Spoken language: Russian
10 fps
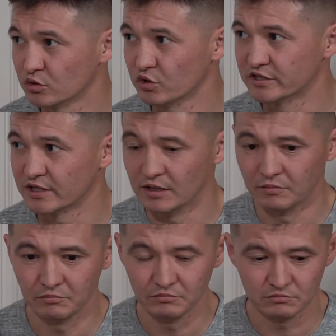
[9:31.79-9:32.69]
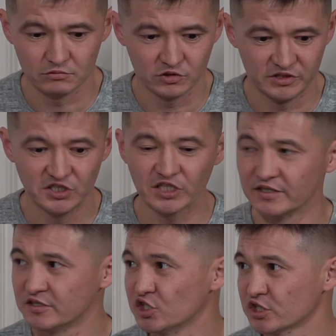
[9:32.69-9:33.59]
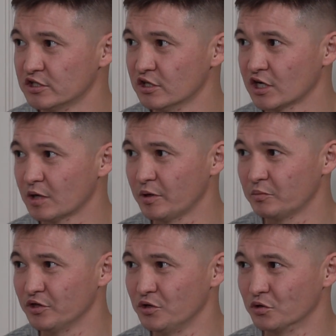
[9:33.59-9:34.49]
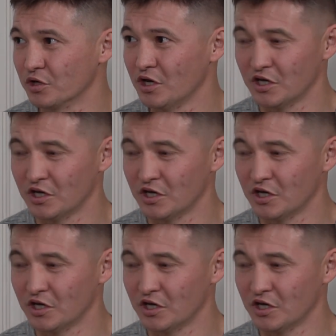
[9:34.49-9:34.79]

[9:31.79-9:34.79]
То есть Сейчас гостиничное дело как преподают?